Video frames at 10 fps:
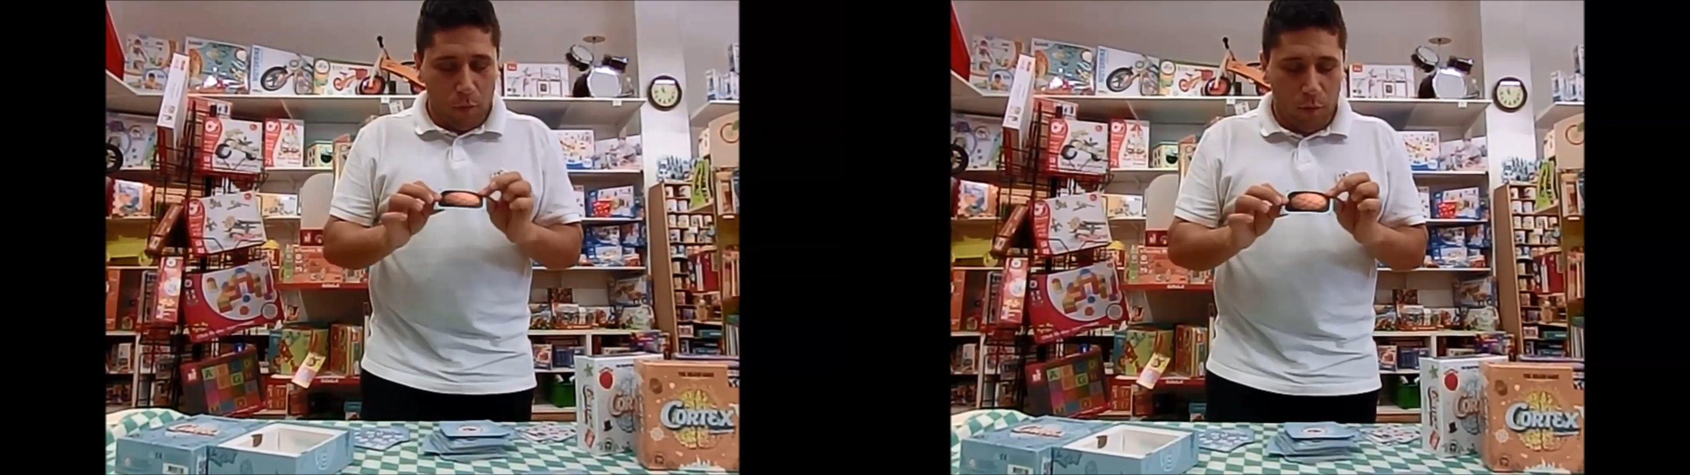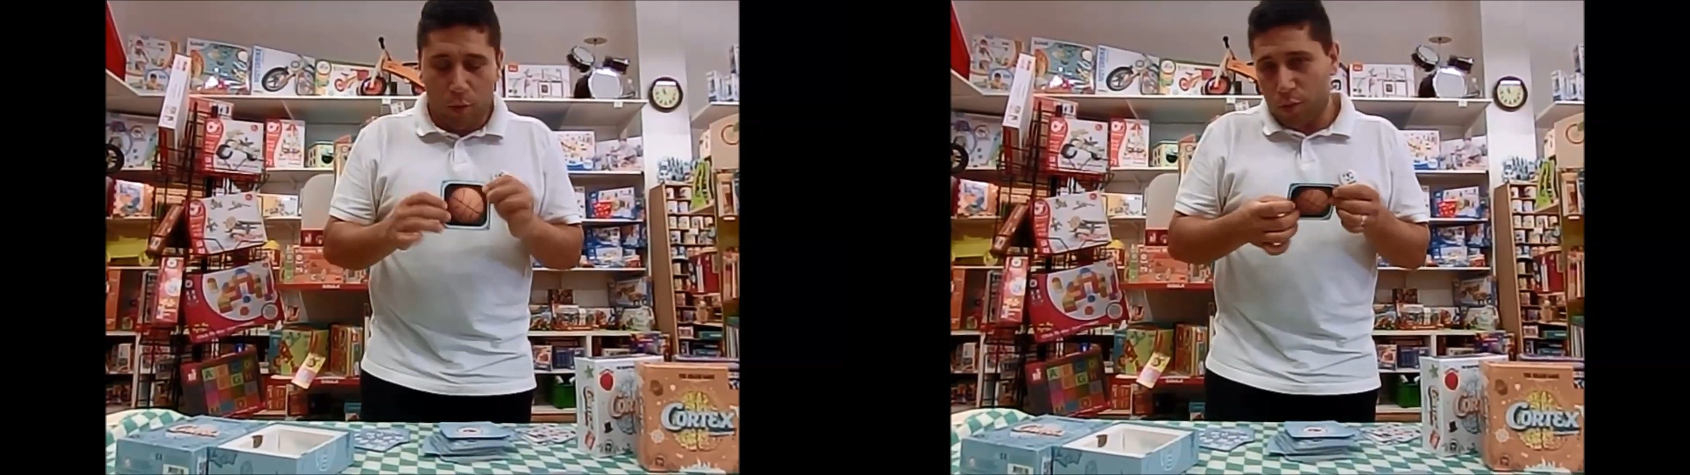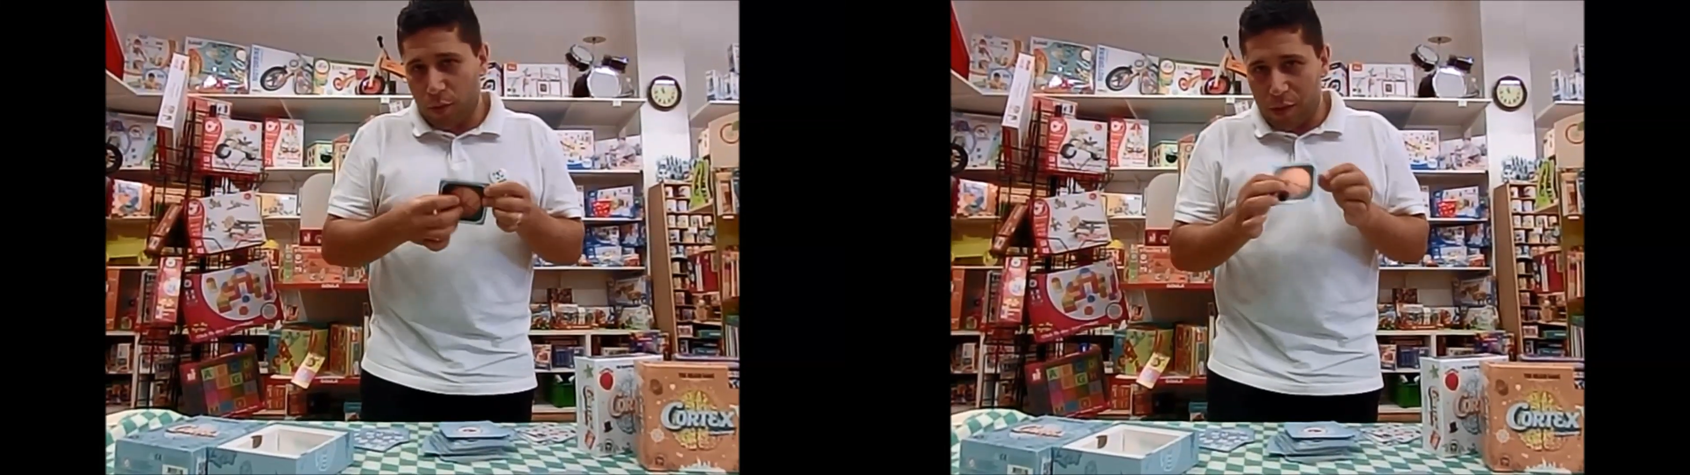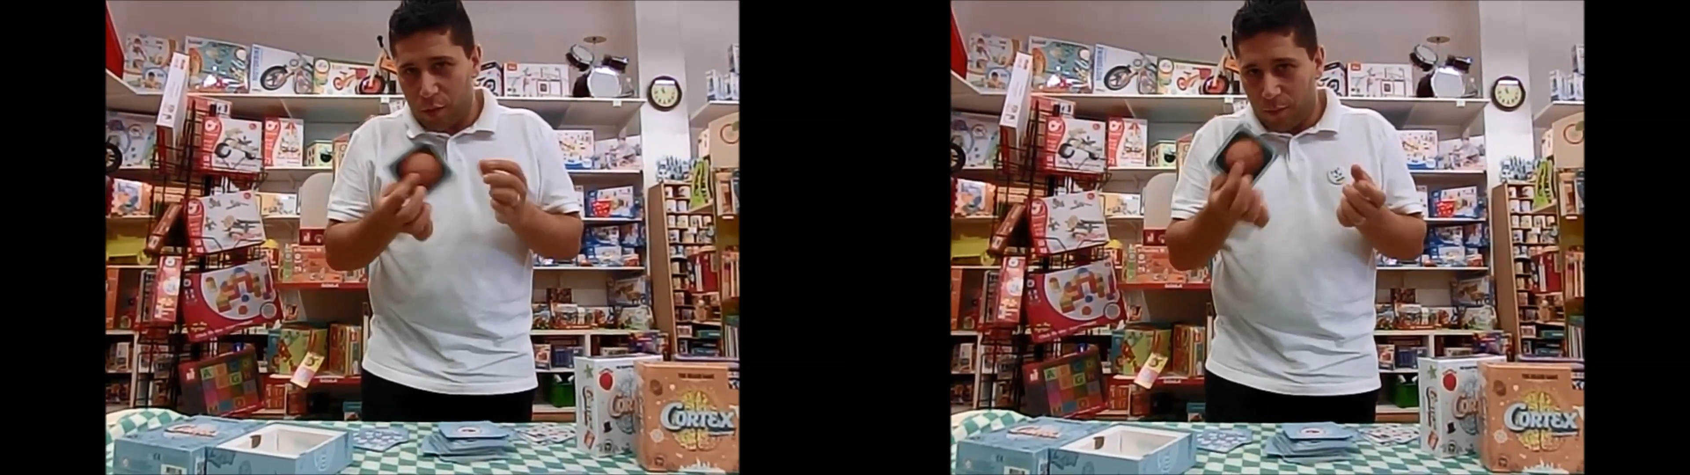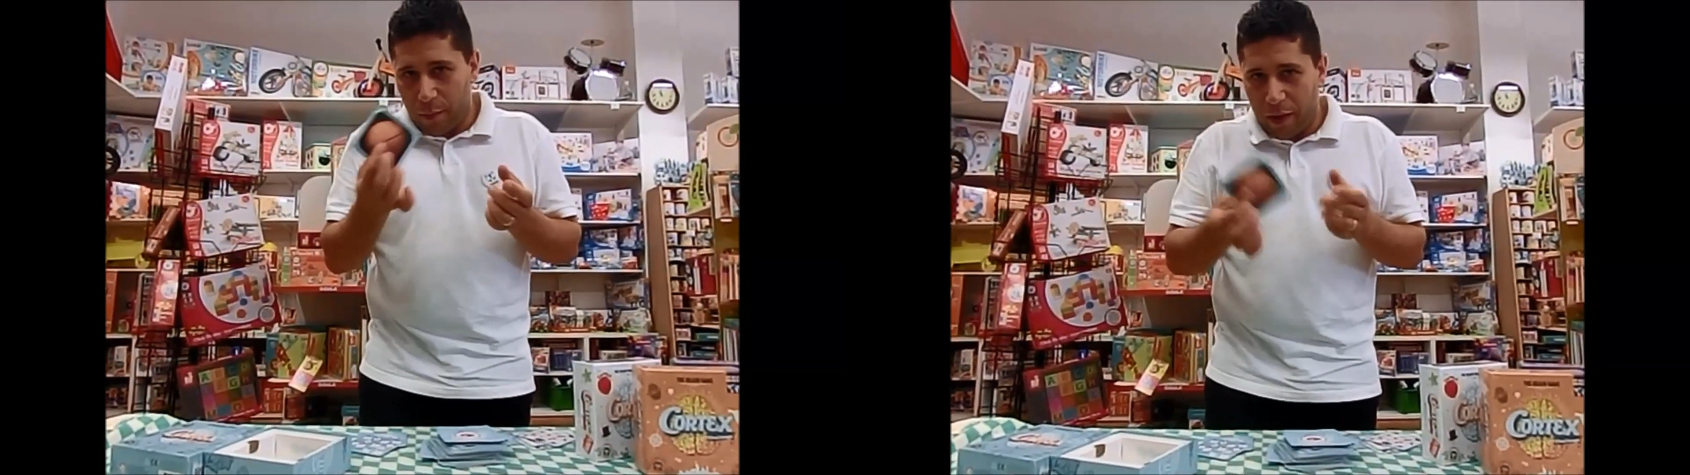In questo caso,
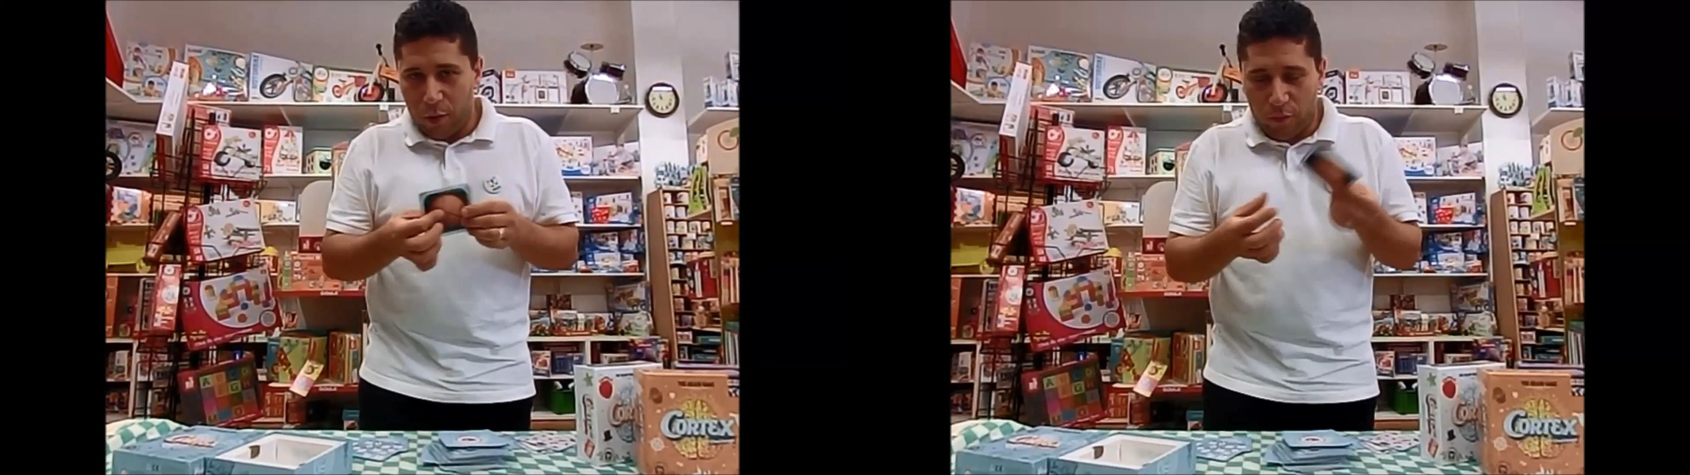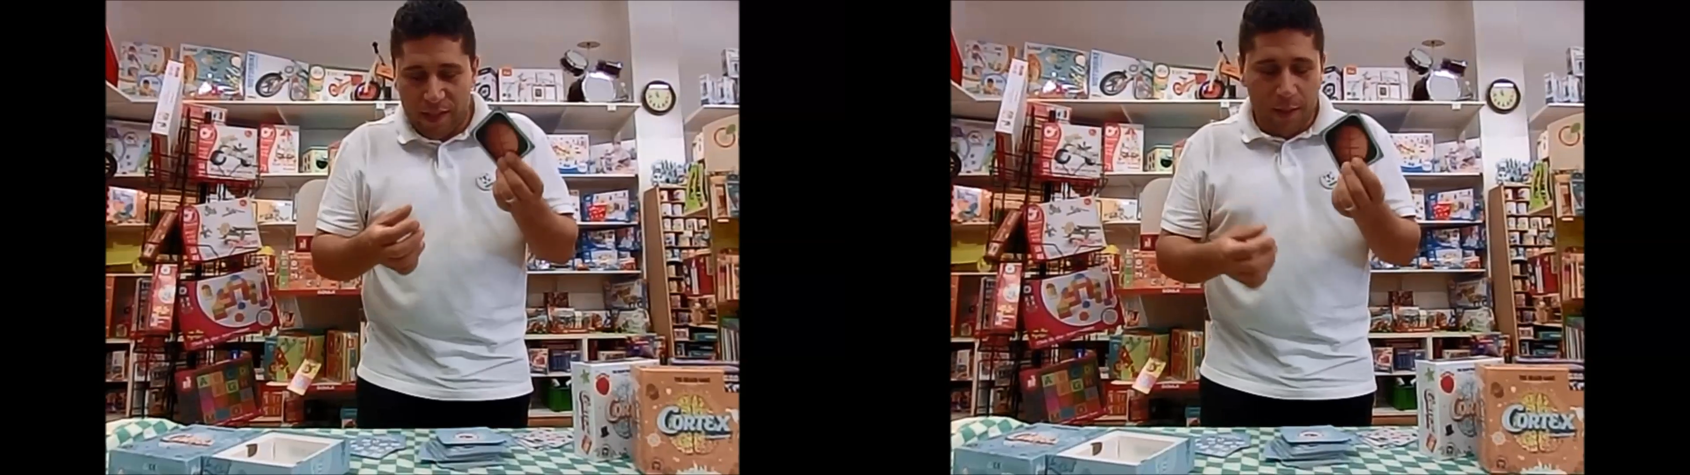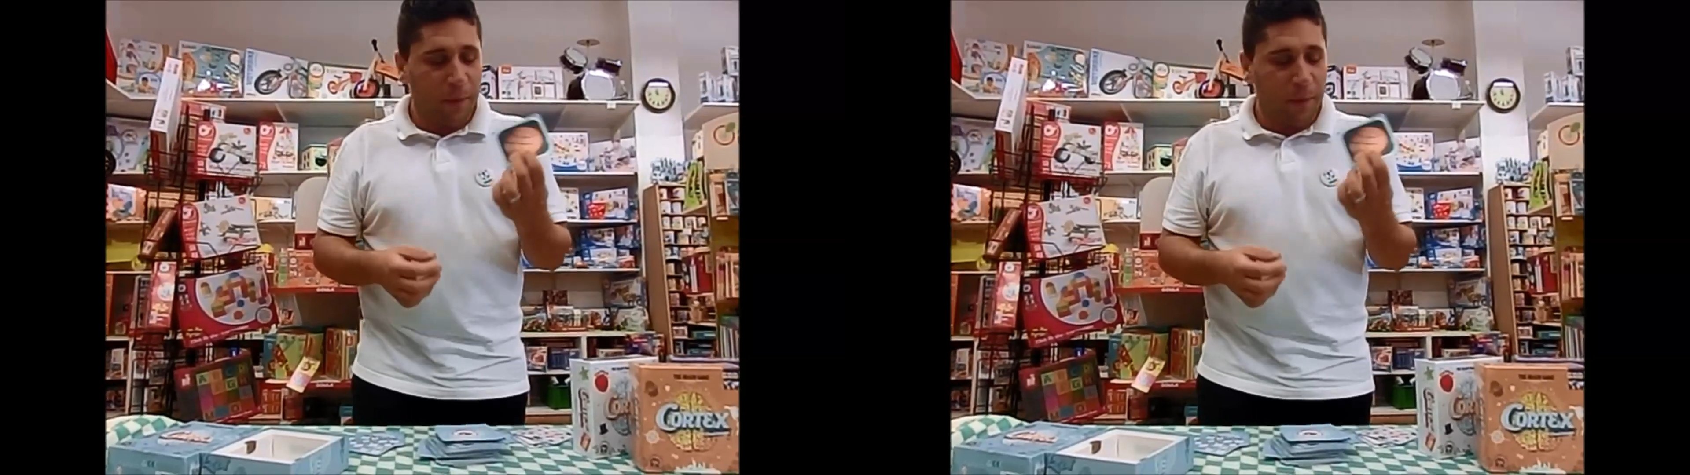vabbè, l'ho vista